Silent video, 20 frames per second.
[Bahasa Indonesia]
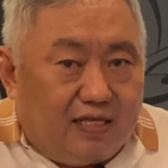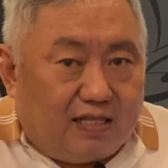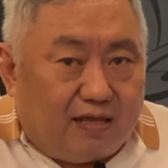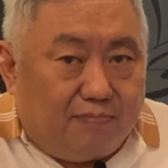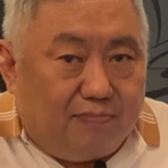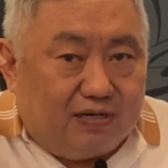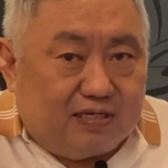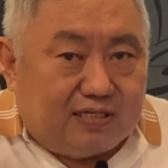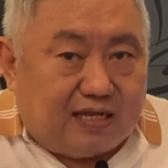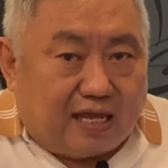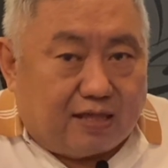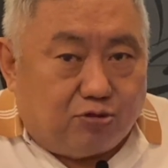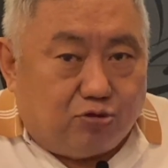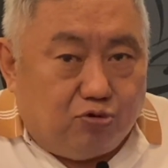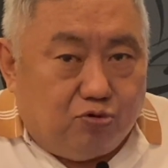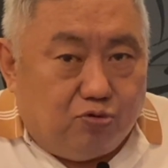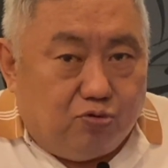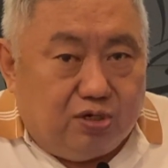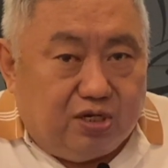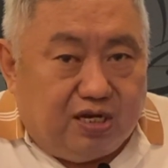kita
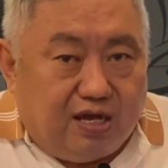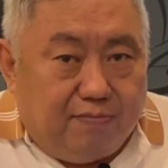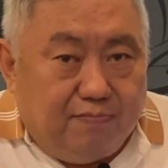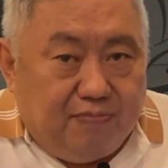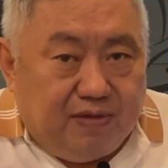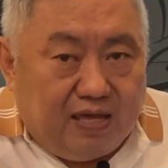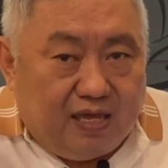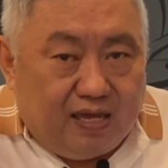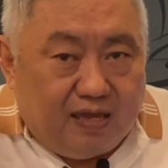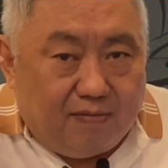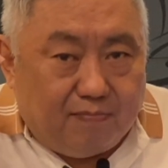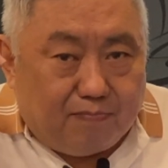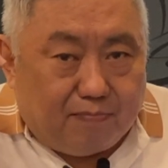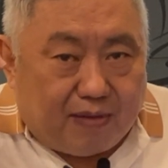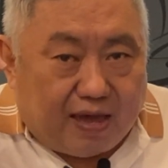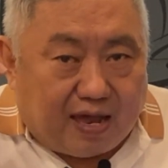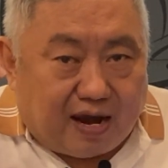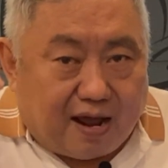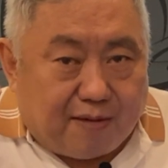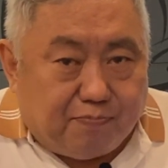bersatu demi
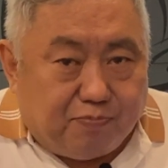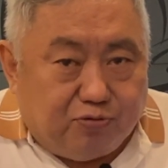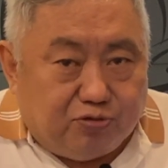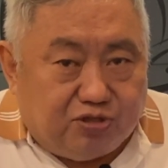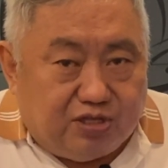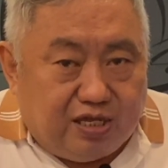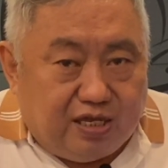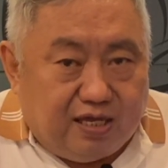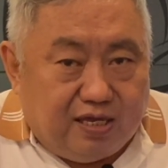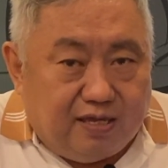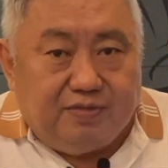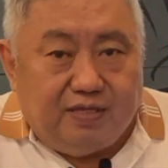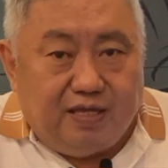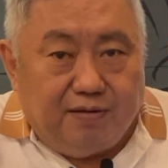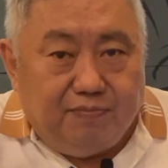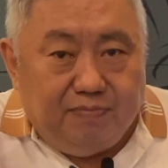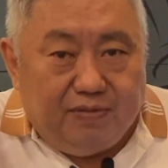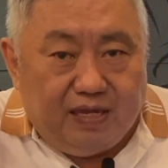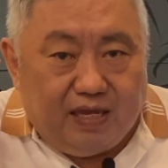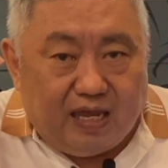merah putih,
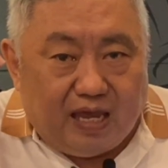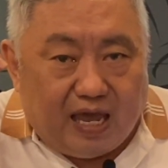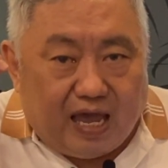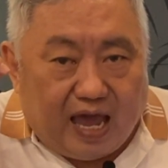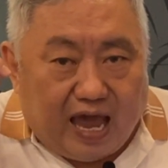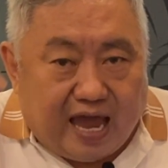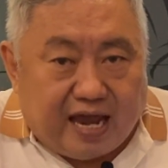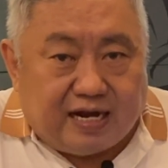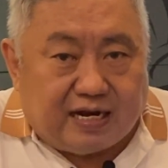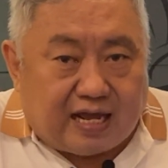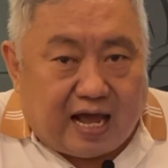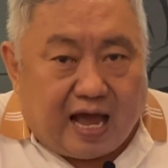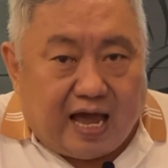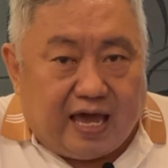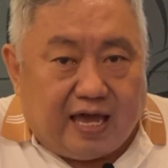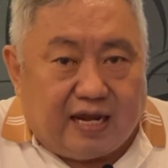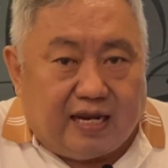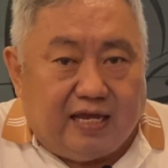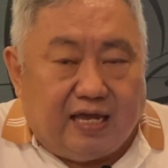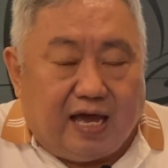demi
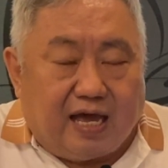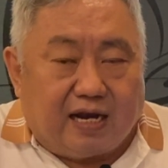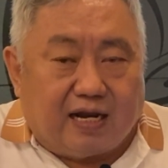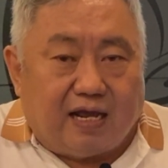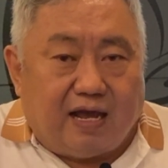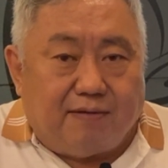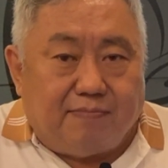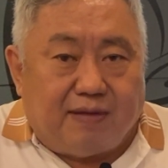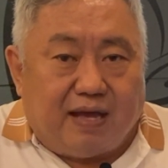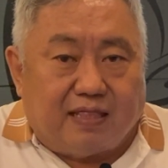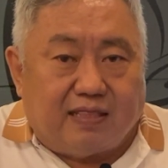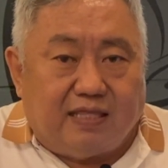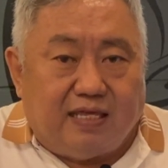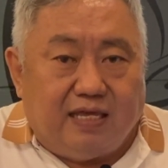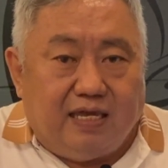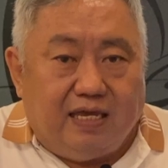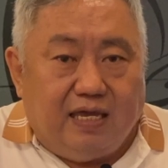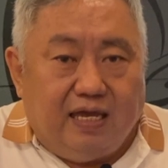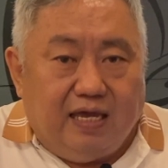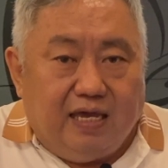NKRI harga
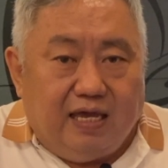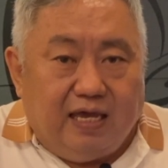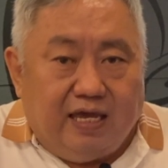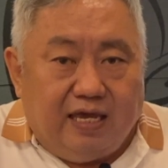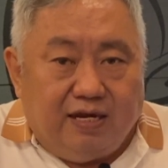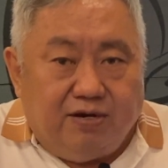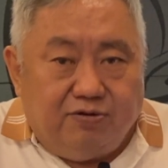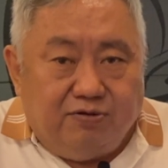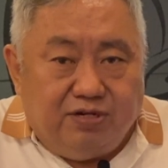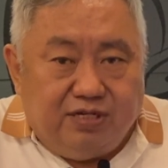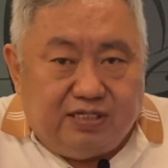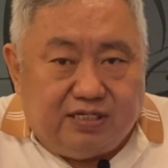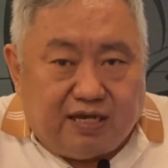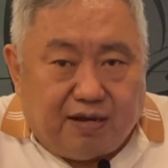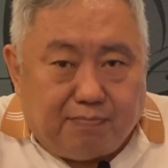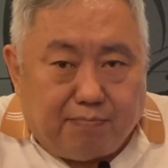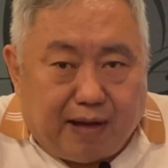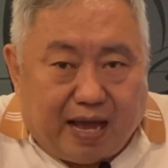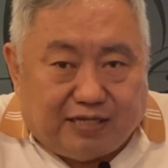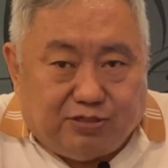mati
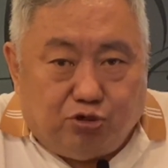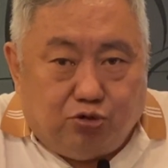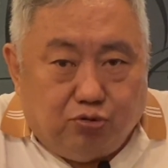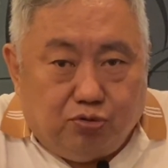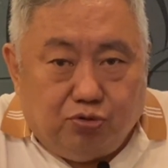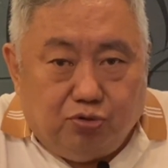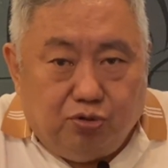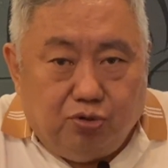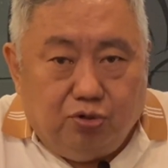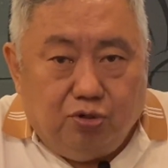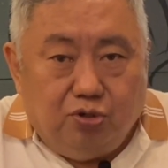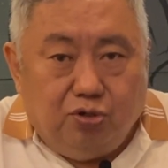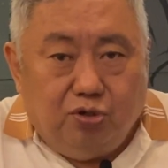Indonesia maju.